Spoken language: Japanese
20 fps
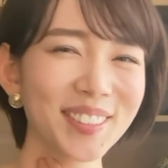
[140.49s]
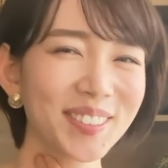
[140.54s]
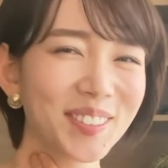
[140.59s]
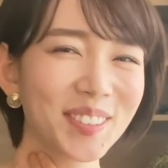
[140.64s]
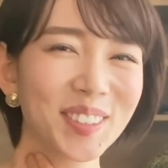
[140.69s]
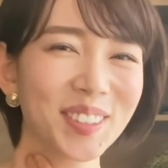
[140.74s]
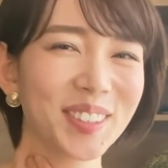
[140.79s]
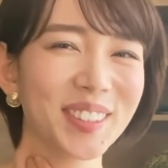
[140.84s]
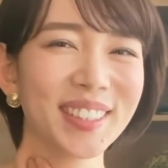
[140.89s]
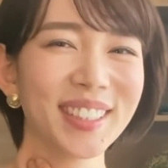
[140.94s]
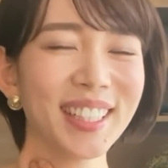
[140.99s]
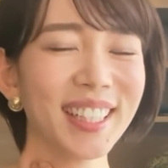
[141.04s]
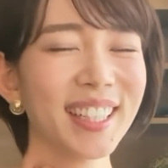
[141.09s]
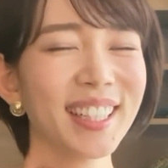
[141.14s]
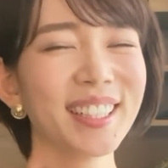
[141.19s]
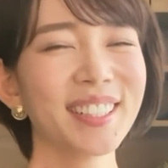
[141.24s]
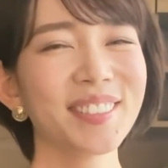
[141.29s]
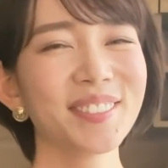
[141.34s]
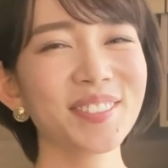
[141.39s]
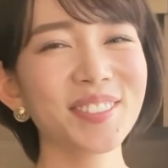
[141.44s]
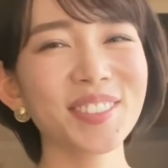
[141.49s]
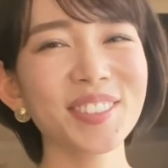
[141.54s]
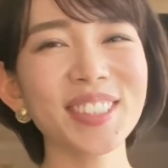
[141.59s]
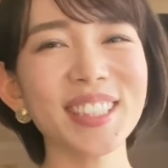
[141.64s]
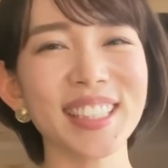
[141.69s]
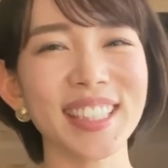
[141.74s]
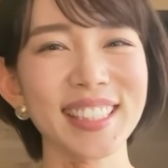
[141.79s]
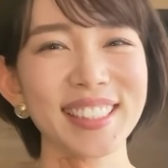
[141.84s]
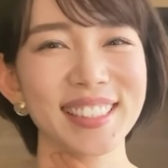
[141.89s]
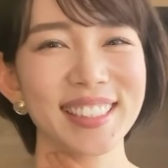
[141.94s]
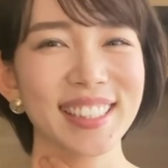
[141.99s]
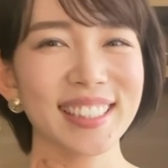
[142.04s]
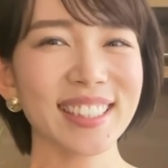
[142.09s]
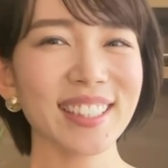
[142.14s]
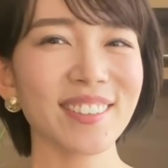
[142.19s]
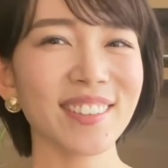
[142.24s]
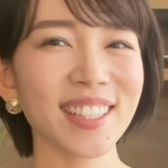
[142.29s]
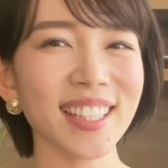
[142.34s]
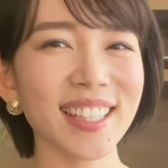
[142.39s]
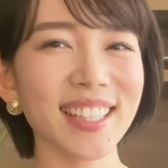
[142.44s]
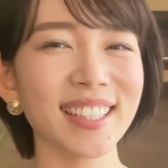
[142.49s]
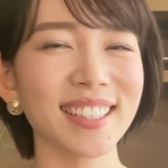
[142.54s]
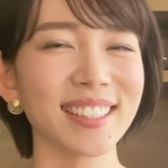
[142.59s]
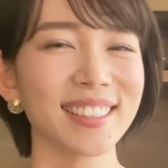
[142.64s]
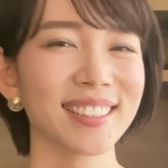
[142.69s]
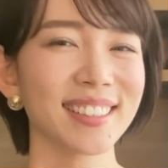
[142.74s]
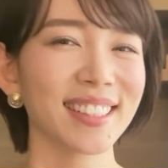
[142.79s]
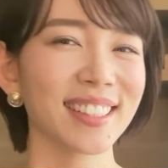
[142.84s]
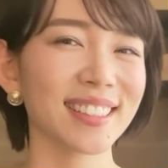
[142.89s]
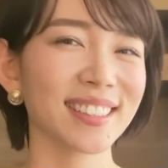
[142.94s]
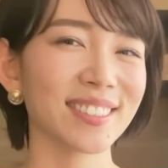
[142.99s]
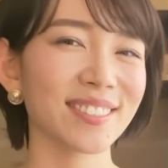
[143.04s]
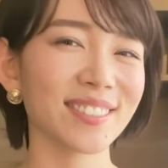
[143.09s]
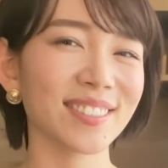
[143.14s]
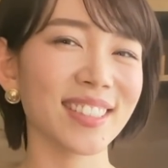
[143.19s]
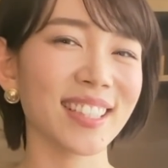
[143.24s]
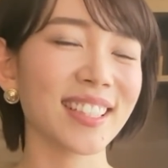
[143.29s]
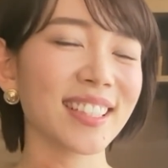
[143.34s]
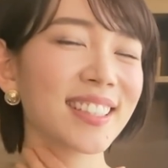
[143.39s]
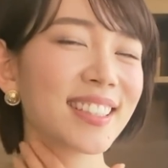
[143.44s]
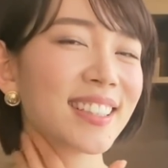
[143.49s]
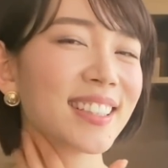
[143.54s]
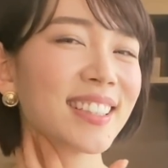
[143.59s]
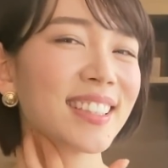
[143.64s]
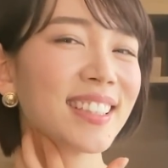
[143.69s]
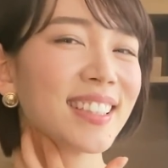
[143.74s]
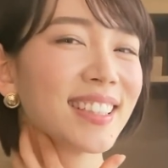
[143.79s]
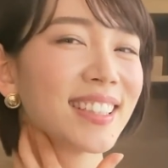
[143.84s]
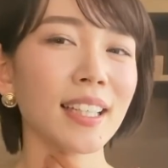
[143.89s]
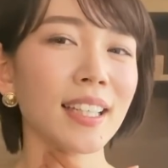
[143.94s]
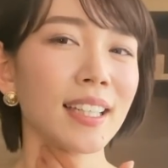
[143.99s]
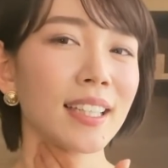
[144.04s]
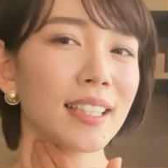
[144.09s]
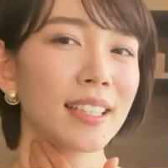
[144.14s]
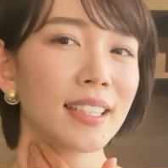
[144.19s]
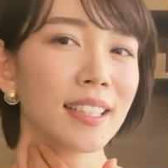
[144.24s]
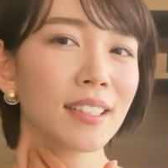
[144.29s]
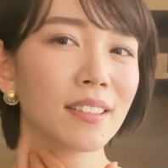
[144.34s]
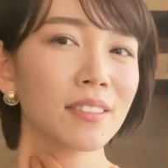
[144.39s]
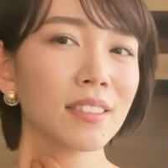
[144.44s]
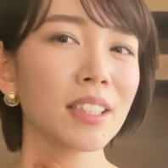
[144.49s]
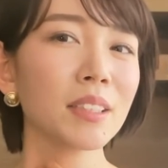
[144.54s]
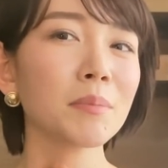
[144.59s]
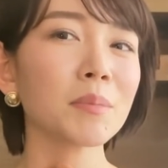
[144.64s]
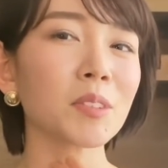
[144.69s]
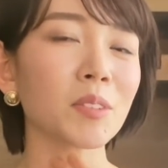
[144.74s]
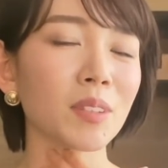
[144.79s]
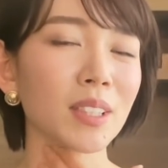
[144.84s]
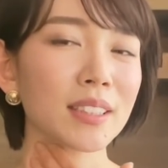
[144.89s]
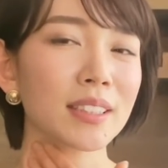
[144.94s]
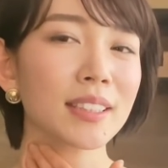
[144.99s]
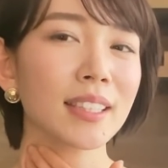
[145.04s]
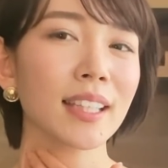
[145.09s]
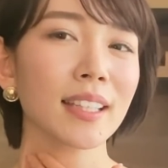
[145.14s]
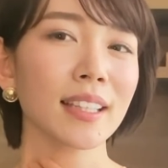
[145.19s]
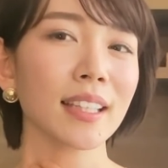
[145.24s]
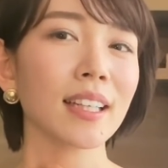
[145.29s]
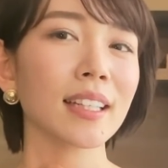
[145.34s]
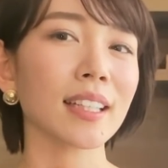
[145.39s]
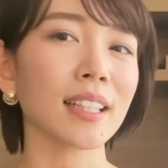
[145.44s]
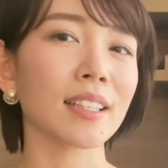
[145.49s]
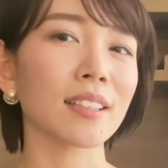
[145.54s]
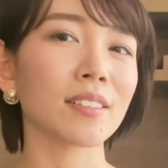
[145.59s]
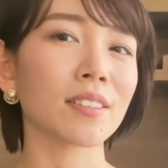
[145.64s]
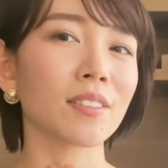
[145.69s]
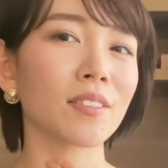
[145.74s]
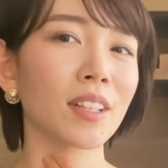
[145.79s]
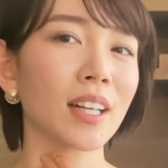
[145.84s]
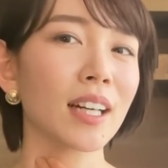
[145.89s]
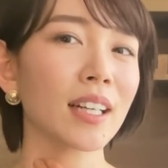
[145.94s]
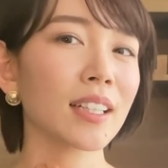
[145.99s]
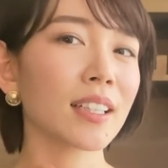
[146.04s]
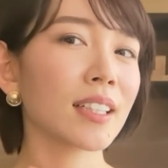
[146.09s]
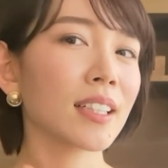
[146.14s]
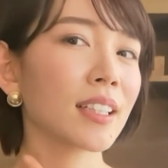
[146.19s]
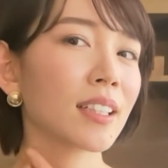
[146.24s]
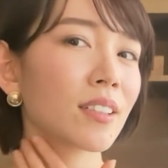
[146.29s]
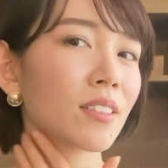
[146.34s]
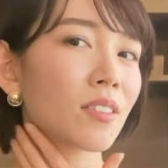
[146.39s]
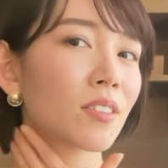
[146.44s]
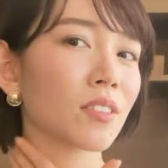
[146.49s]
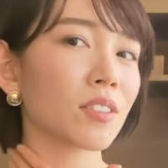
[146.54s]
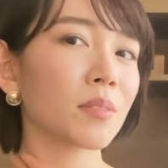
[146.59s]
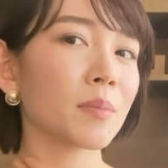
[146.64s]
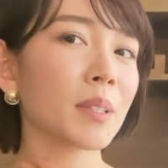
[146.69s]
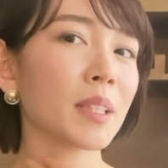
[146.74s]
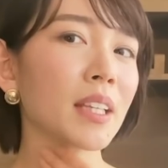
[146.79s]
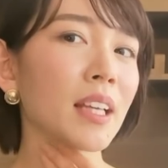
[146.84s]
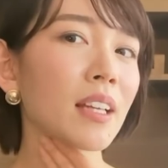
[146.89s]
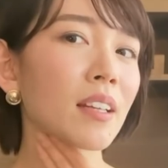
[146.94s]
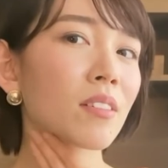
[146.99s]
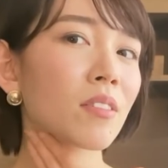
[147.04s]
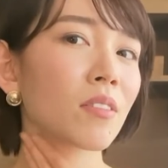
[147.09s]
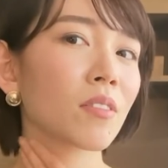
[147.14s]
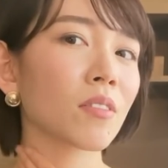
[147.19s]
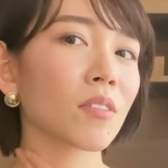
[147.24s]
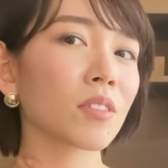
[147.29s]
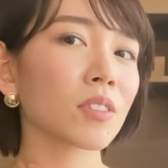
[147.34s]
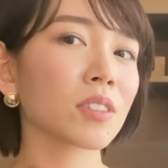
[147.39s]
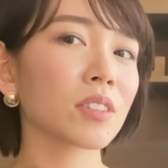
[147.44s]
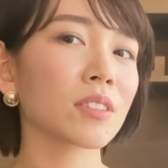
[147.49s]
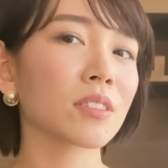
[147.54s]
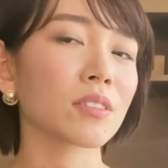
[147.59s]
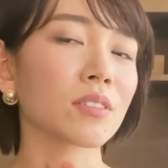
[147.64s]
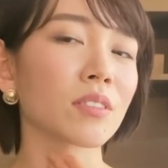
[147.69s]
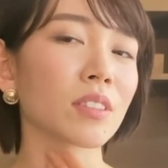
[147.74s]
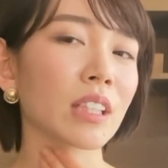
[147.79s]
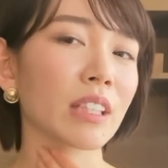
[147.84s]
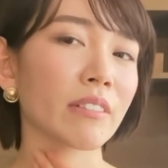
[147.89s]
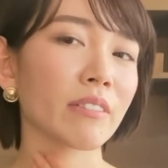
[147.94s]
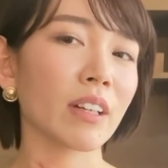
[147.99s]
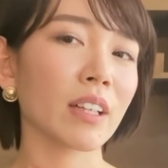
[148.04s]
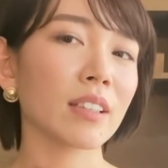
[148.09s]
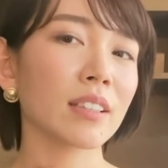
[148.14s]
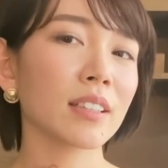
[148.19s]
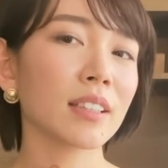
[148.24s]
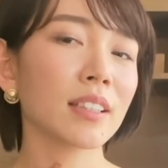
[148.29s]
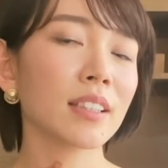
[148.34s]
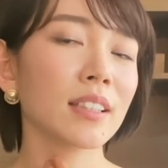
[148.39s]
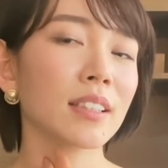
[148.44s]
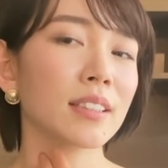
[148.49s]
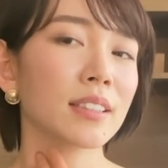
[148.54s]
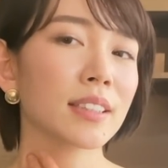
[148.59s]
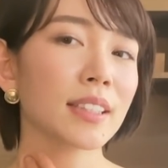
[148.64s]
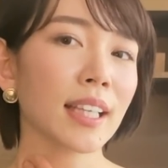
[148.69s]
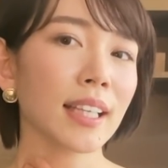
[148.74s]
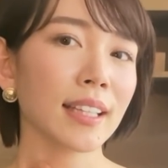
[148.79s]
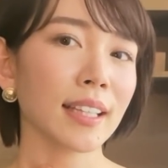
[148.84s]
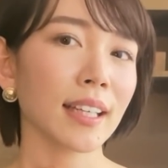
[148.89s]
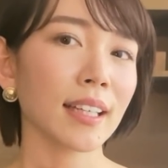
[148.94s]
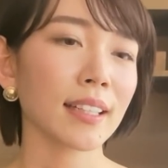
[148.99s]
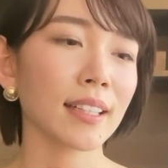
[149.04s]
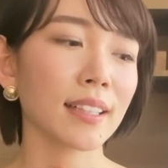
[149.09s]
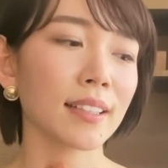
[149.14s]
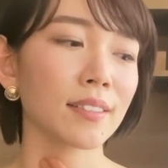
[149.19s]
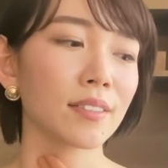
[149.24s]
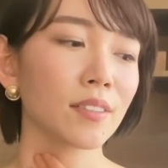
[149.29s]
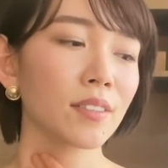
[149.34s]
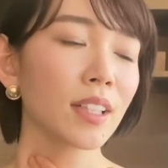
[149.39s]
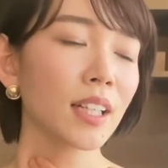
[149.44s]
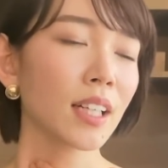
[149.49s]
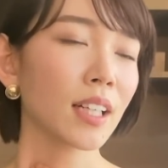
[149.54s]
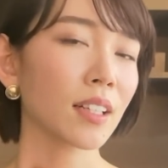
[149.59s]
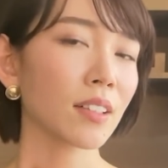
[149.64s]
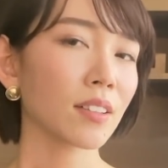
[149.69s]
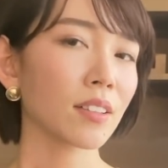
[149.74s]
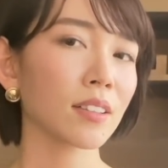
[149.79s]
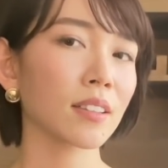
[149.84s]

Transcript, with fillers: もう無理でした。触れなかったです。そんなでクリームとかつけてあげるのが、首ねこする時はつけてあげるのが